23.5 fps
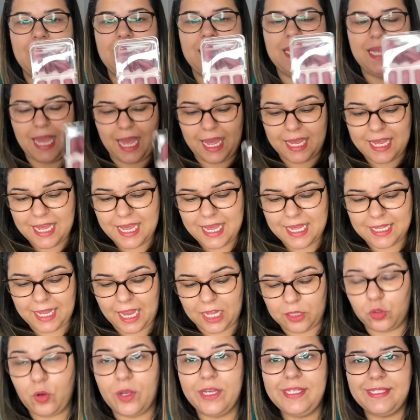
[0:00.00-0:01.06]
E aí,
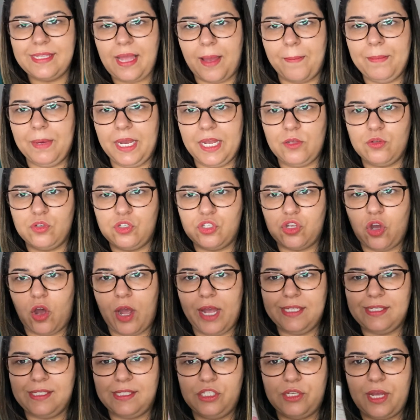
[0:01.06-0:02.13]
tem dois tamanhos só
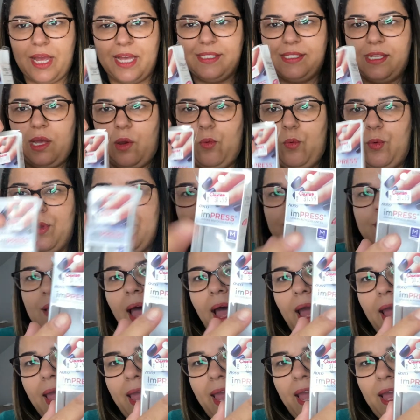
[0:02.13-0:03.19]
essa unha,
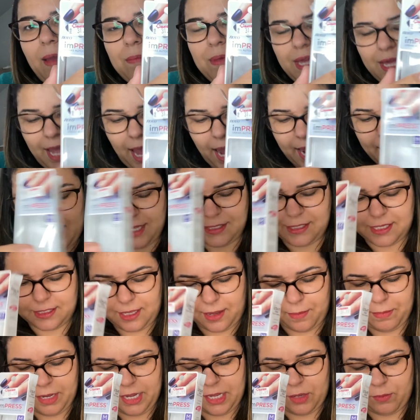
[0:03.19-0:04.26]
tá? M, que é esse
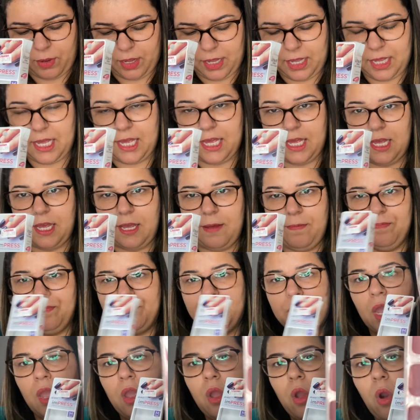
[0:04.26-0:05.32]
tamanho aqui,
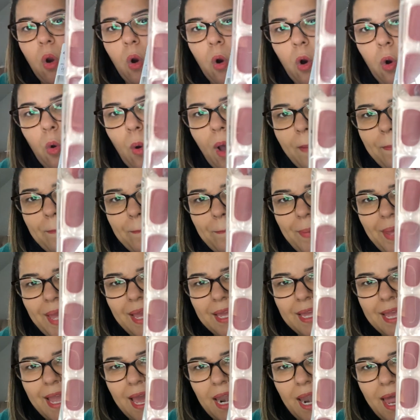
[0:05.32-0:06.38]
ou a P,
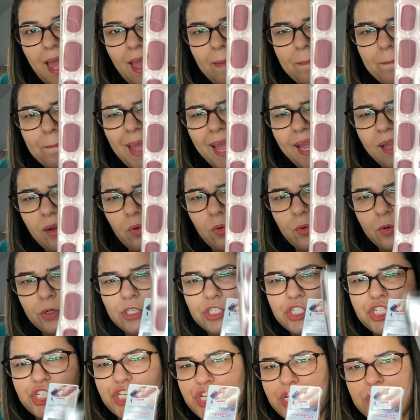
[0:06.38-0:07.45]
que ela é bem
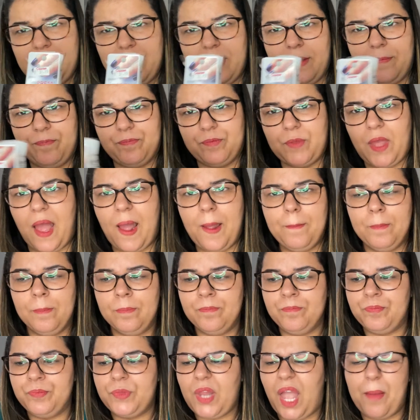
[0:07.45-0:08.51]
curtinha, tá?
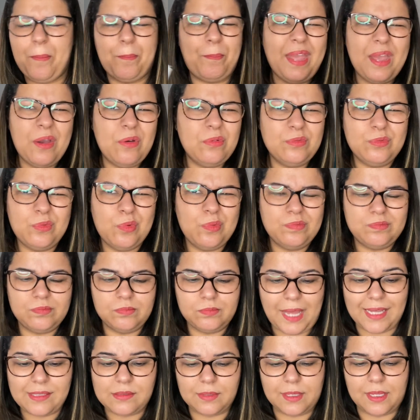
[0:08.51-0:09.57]
A P, eu não,
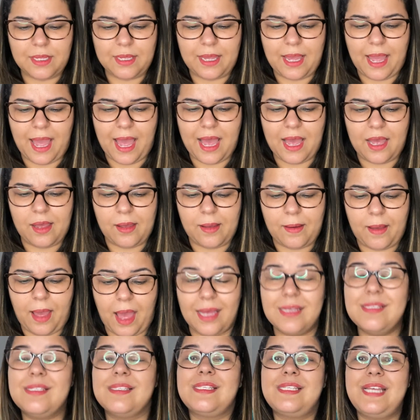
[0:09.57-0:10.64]
a, a,
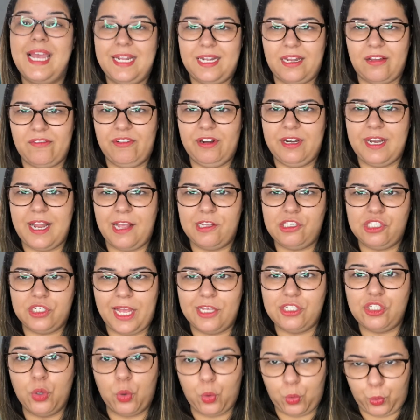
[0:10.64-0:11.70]
a, C, na verdade, que é
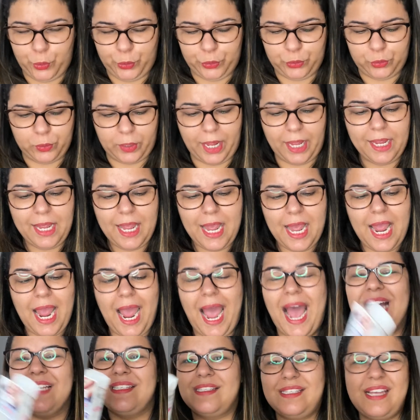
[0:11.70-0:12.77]
de curto, né?
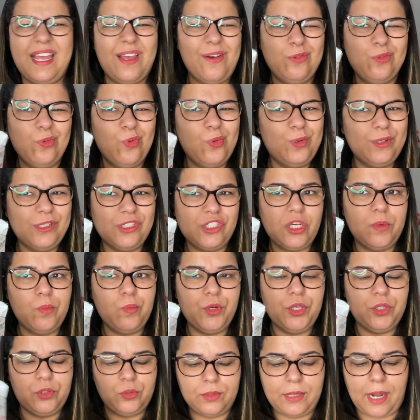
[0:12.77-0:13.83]
A C eu não curti
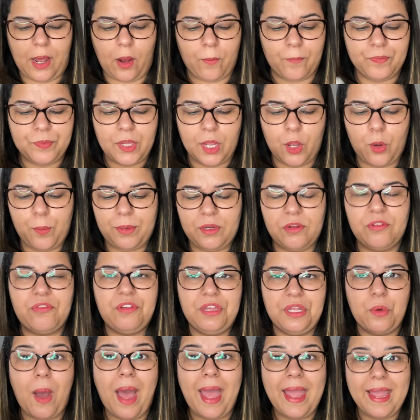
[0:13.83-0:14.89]
muito, não. Eu
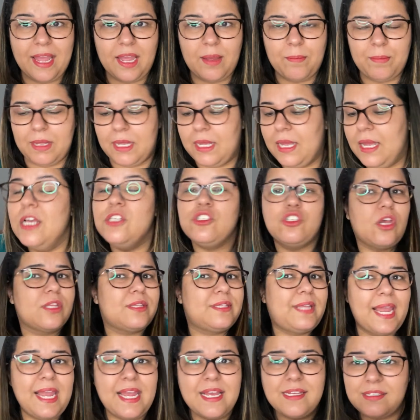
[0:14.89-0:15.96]
prefiro a M. Só
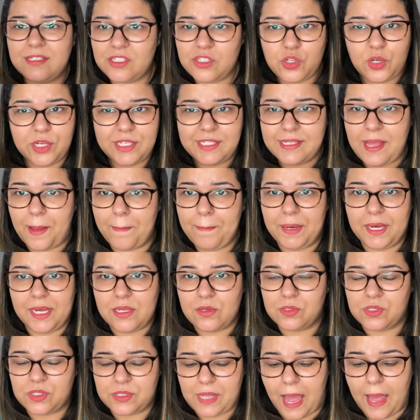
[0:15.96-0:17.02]
tem esses dois
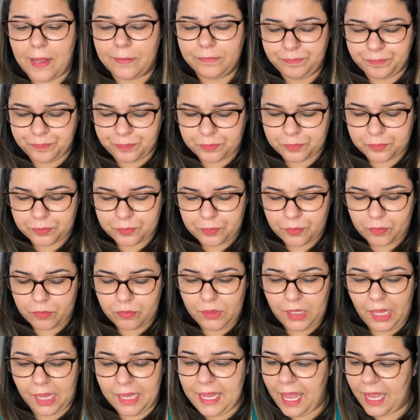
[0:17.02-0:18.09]
tamanhos, tá?
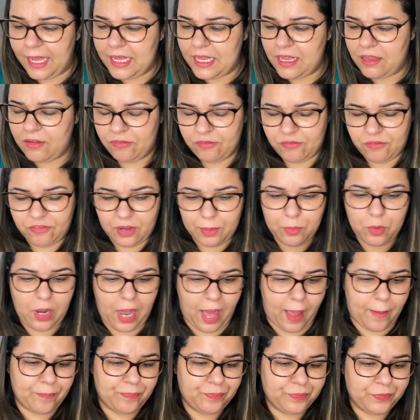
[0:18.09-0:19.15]
E aí, vamos
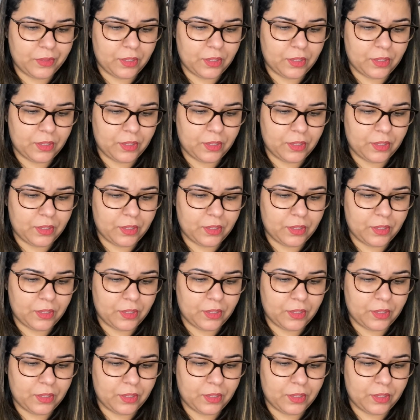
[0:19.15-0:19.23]
lá.